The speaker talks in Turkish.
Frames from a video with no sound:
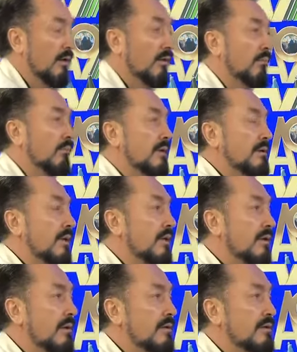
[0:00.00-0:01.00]
Maddenin
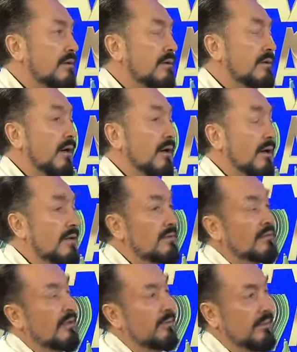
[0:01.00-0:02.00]
aslını da
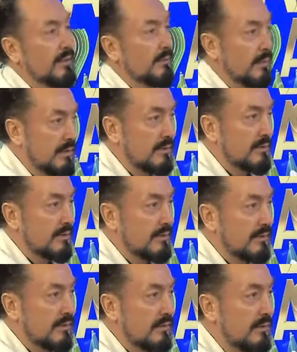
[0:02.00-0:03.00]
asla bilemeyiz.
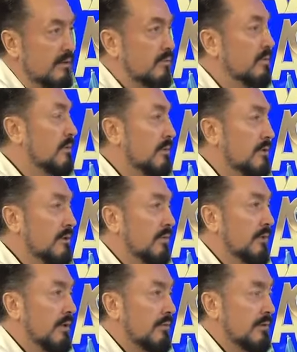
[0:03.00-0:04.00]
Hiçbir zaman içinde
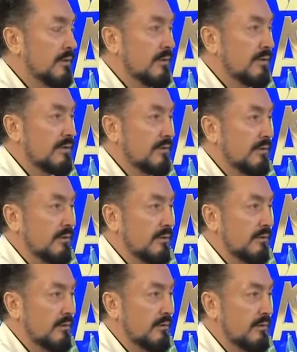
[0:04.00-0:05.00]
bilemeyeceğiz.
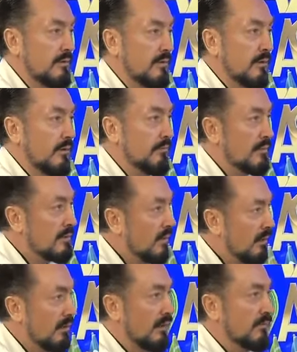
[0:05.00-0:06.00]
Biz
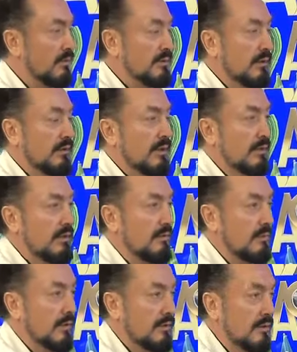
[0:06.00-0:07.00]
Allah'ın gösterdiği kadar
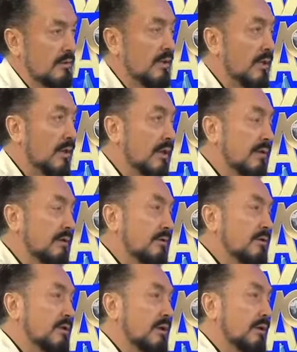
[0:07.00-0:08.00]
bileceğiz. İnşallah.
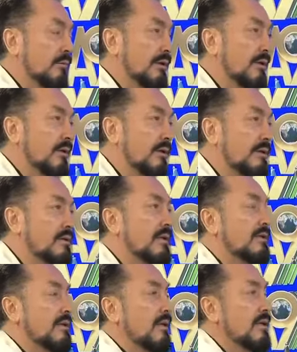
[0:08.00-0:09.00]
Dışarıdaki maddenin aslına
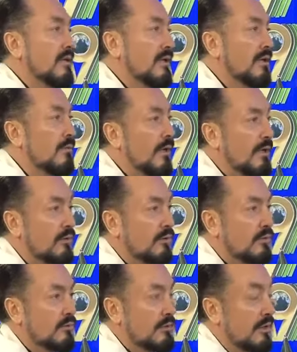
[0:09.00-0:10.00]
sadece iman
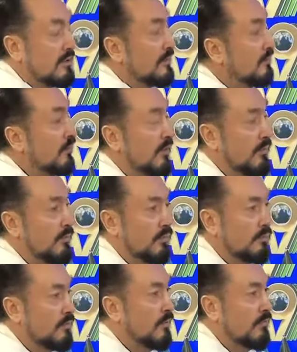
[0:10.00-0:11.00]
ediyoruz biz. Aslını
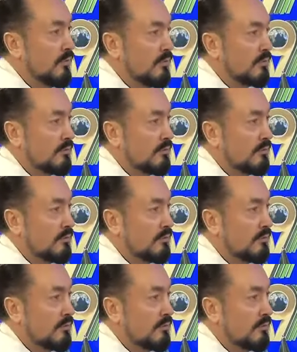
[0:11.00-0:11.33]
göremiyoruz, bilmiyoruz.